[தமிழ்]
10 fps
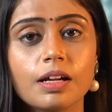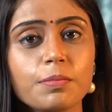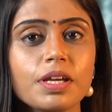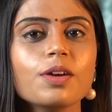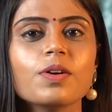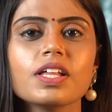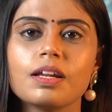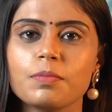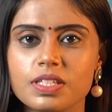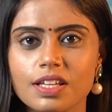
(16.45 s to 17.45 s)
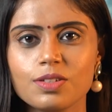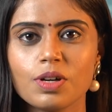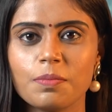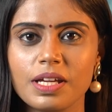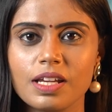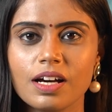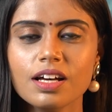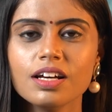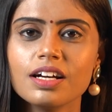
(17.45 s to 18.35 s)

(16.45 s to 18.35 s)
நம்பிக்கையோடு அதை நம்ம செஞ்சோம் அப்படின்னா